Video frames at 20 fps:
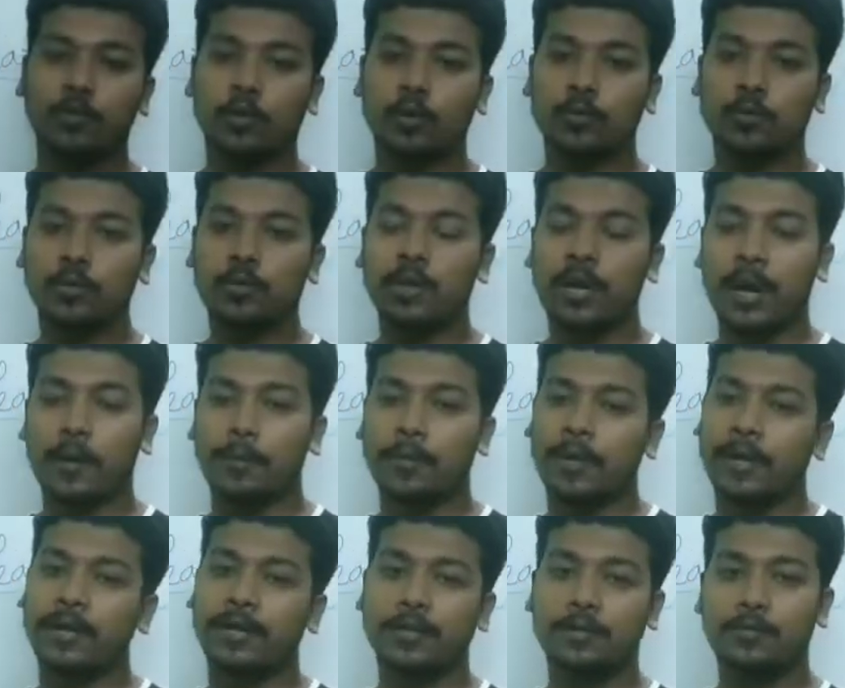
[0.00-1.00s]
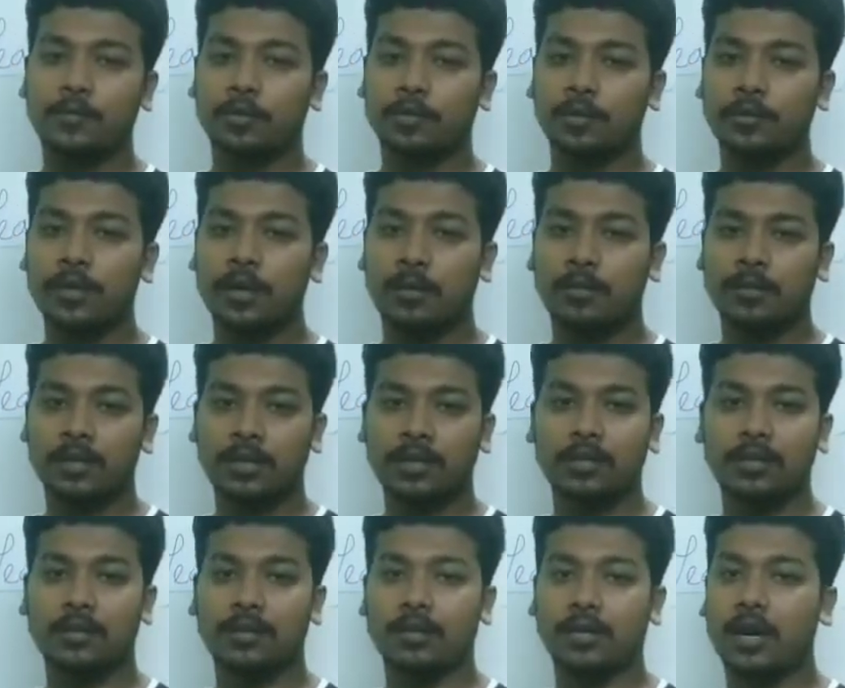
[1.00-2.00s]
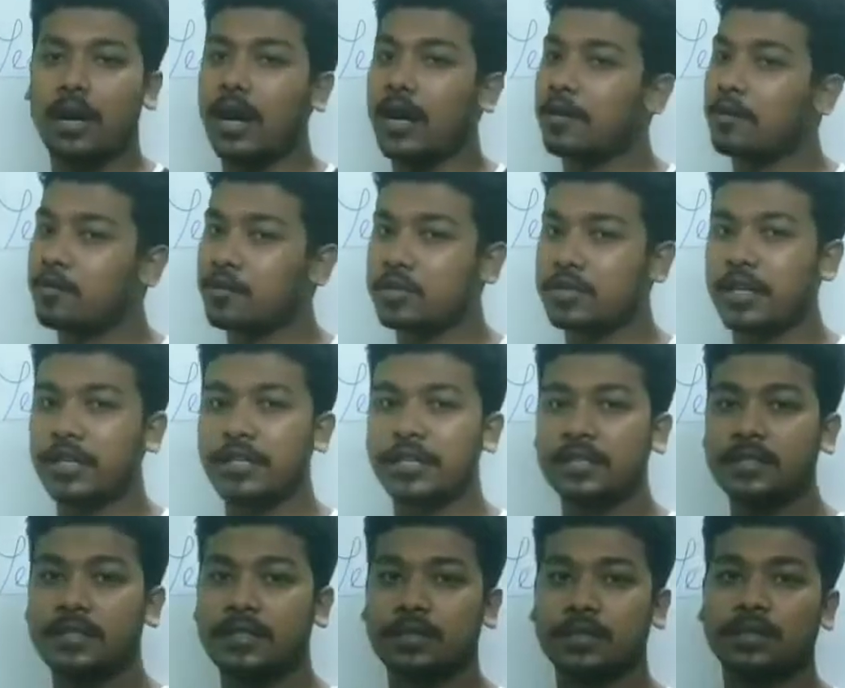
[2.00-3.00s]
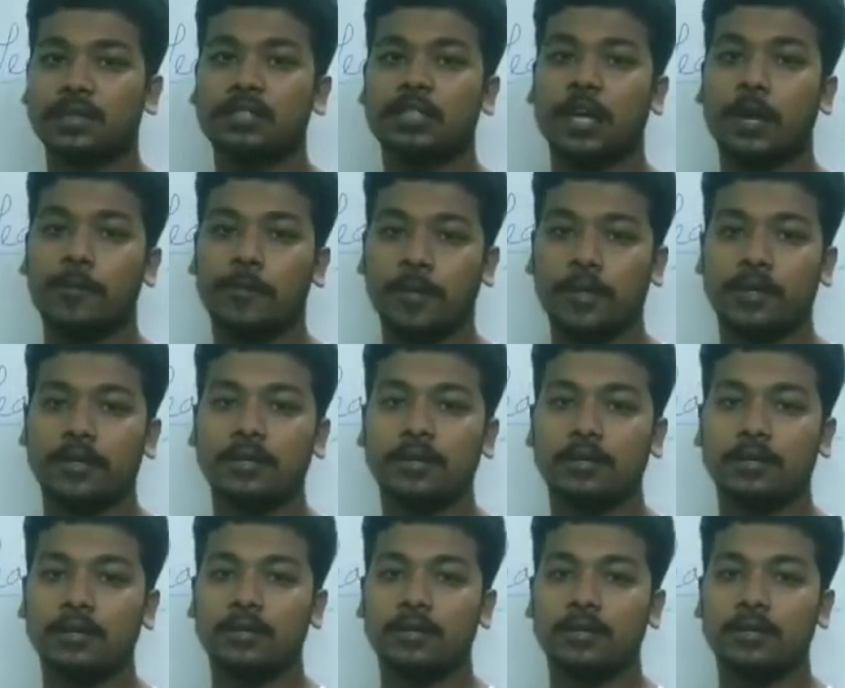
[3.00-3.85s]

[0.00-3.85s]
পড়ব অ্যাপ্লাইডের প্রথমে আমরা হাইড্রোস্ট্যাটিক্স চ্যাপ্টারের